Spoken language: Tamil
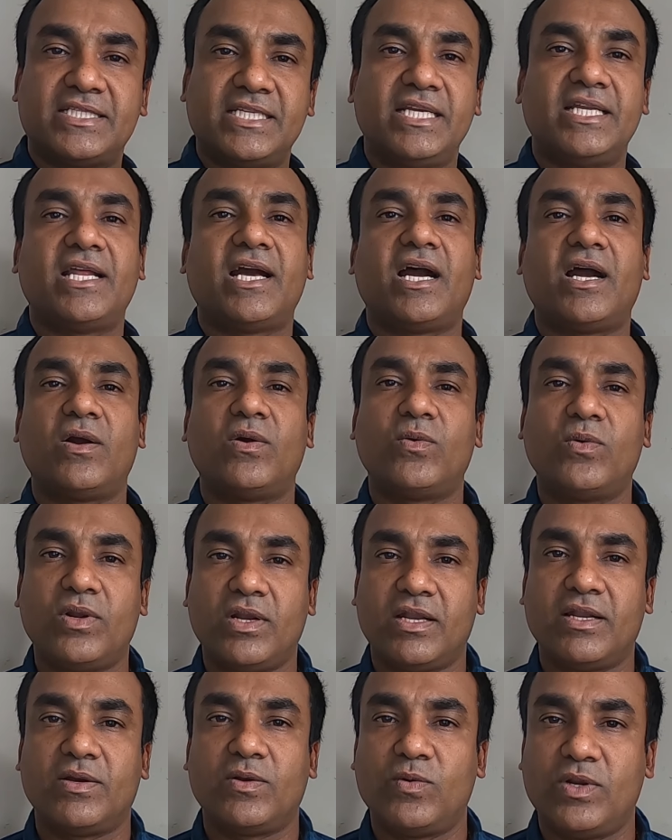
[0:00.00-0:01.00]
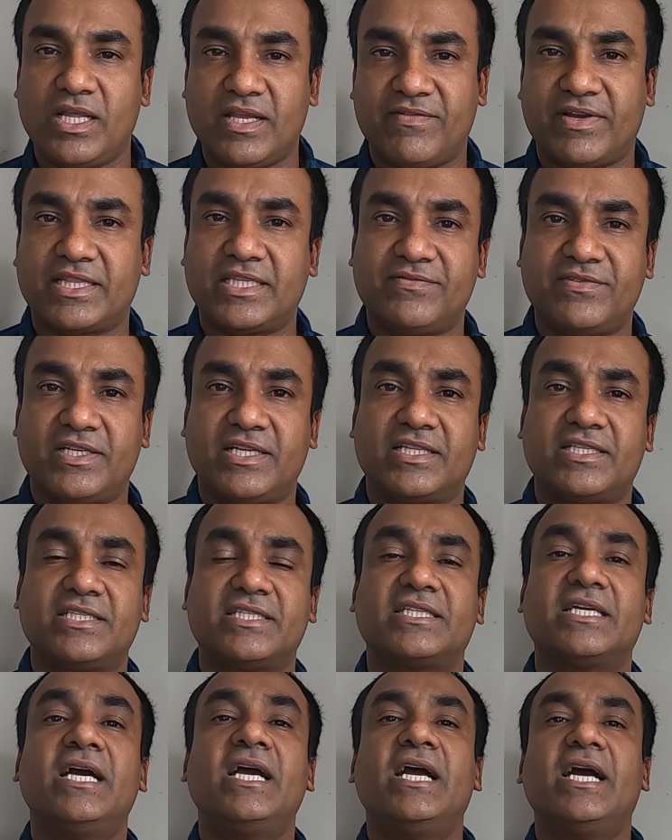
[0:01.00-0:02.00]
சீனா உள்ளே
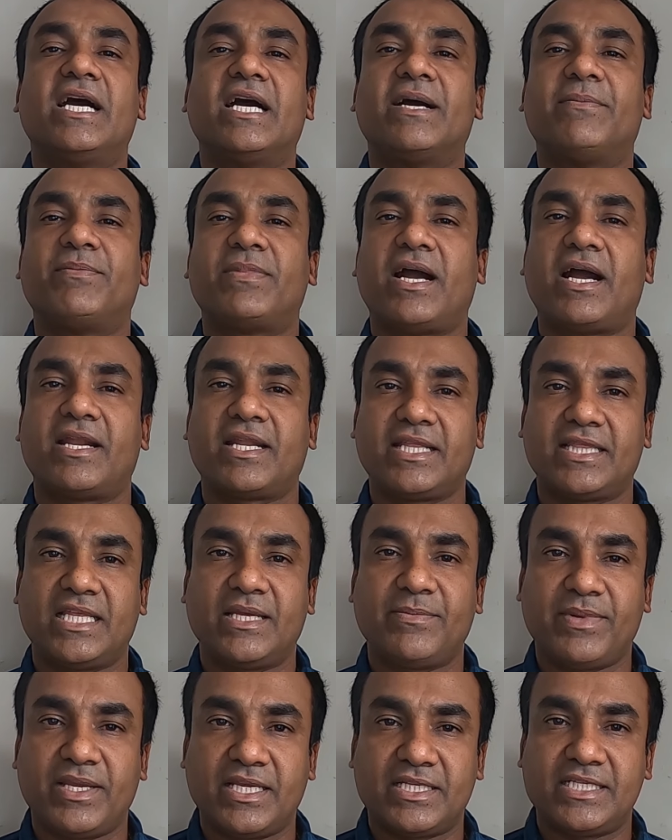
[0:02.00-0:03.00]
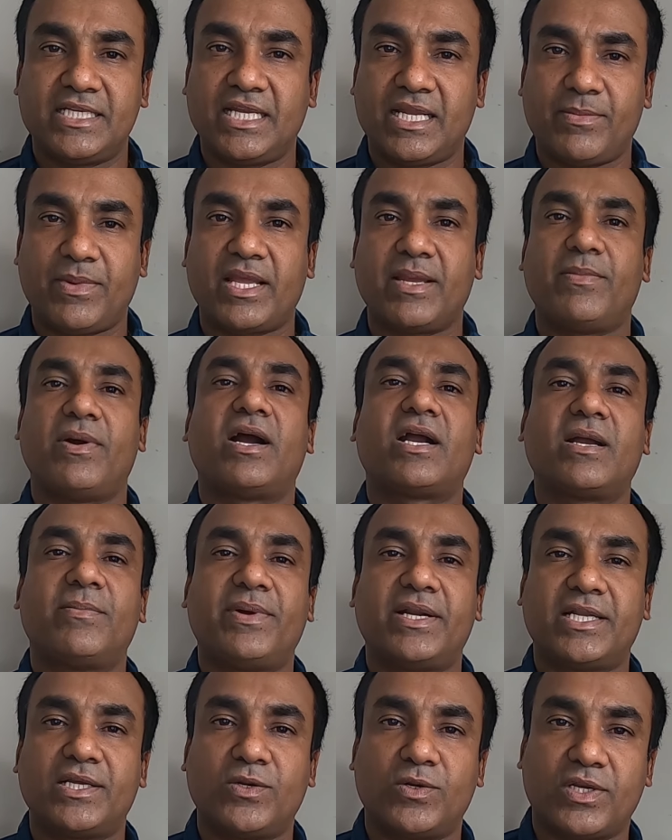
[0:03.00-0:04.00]
வந்துவிட்டது அனைத்துமே
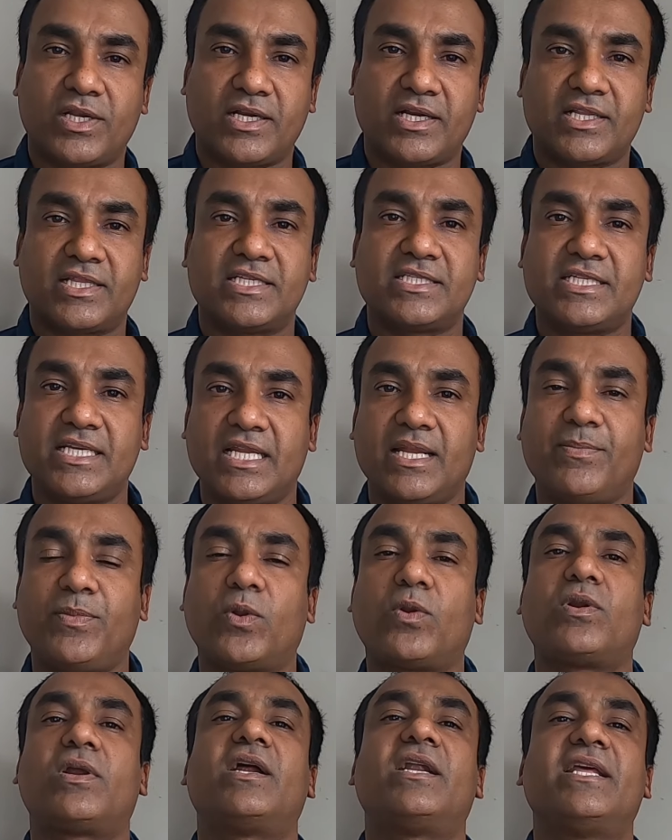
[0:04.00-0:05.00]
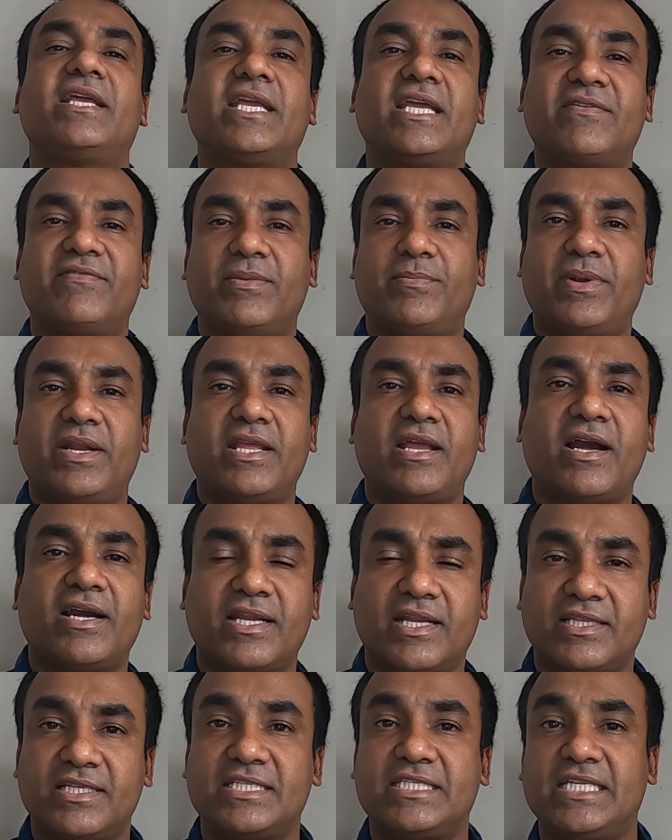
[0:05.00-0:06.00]
மயமாக்கப்பட்டு கொண்டிருக்கிறது சீன பொருட்கள் இங்கே
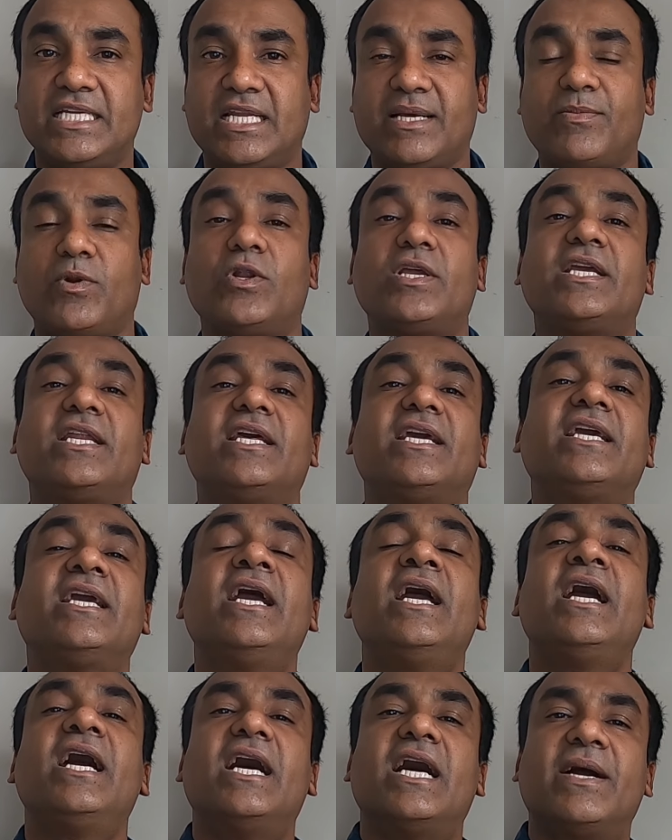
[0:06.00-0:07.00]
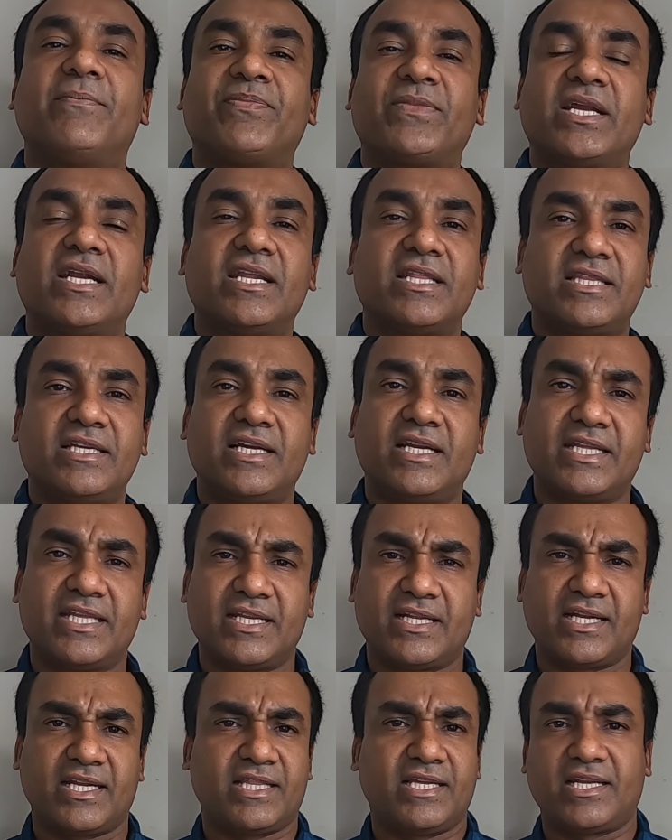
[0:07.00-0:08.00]
விற்பனையாகிறது சீன மொழியிலே எழுத்துகள்
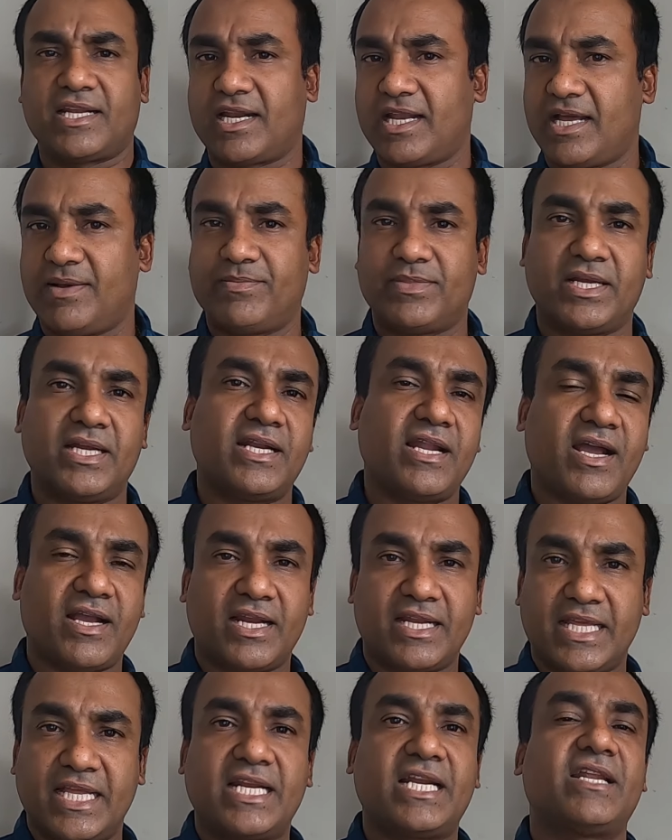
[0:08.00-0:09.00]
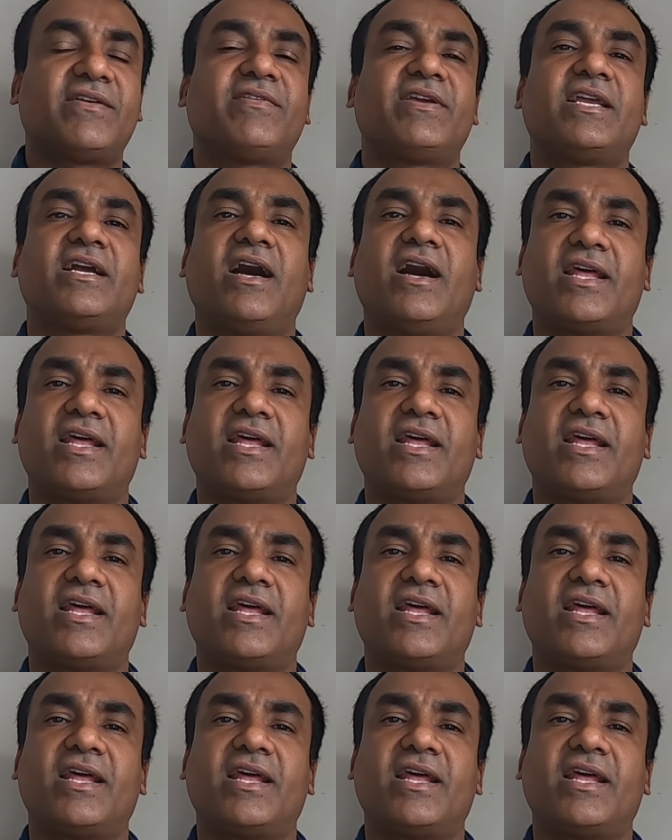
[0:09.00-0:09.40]
இருக்கிறது என்றெல்லாம் நாங்கள் ஏற்கனவே